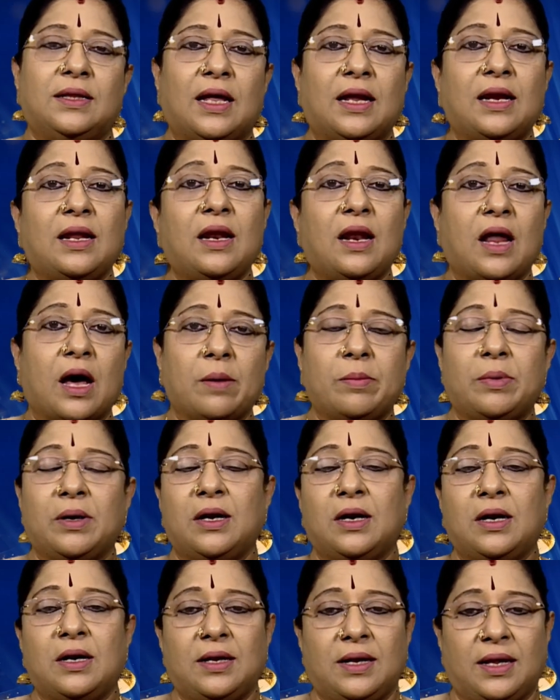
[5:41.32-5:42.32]
தன
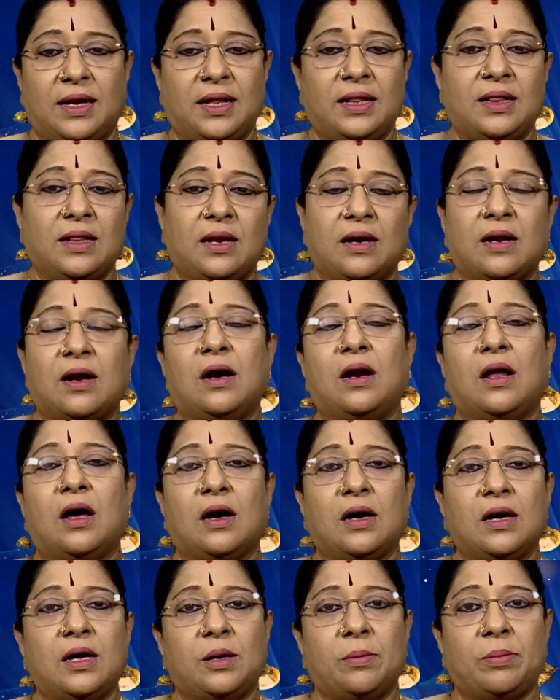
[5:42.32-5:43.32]
லாபங்கள் நிறைந்த
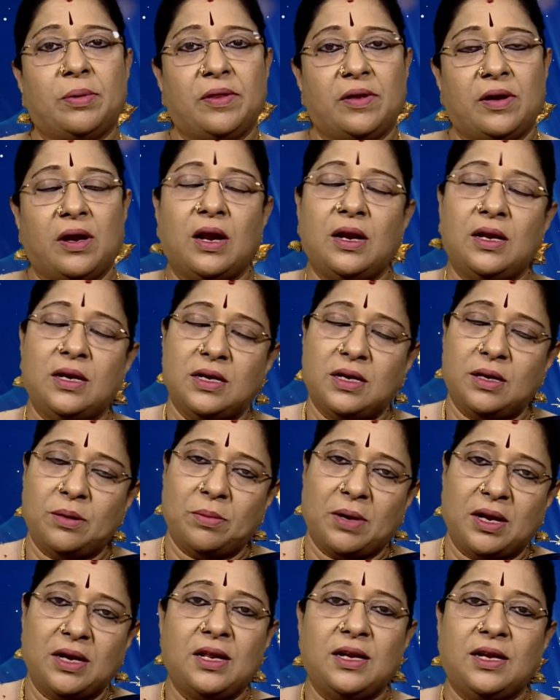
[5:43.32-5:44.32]
நாளாக இருப்பதனால் இன்று
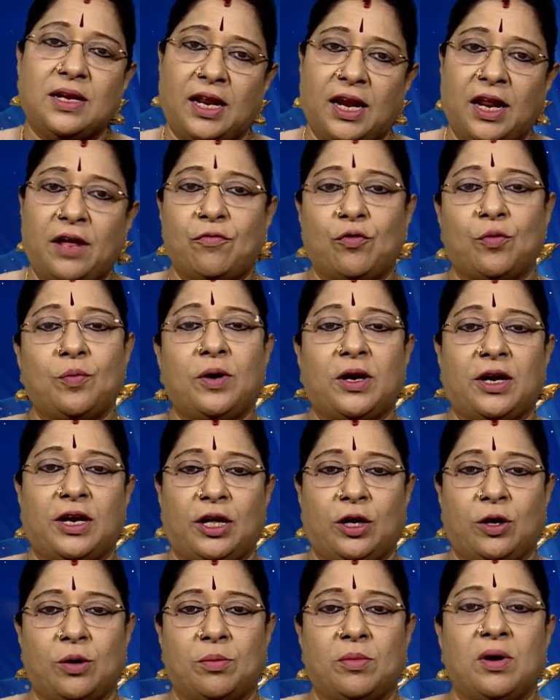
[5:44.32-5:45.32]
மன நிறைவும்
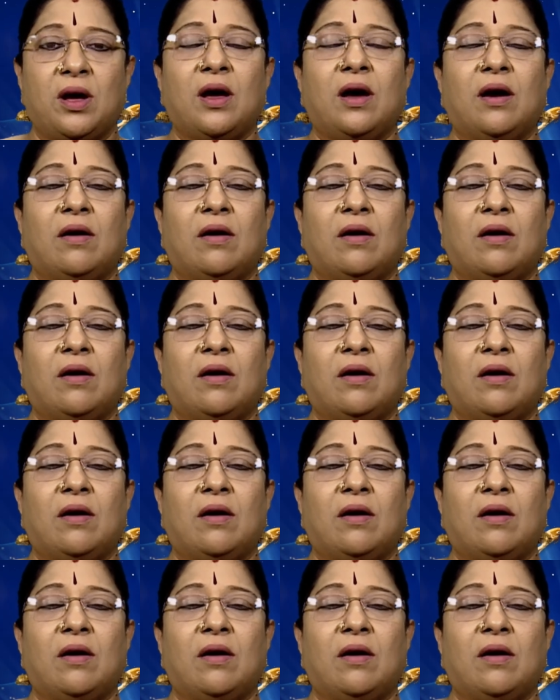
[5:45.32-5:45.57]
கிடைக்கும்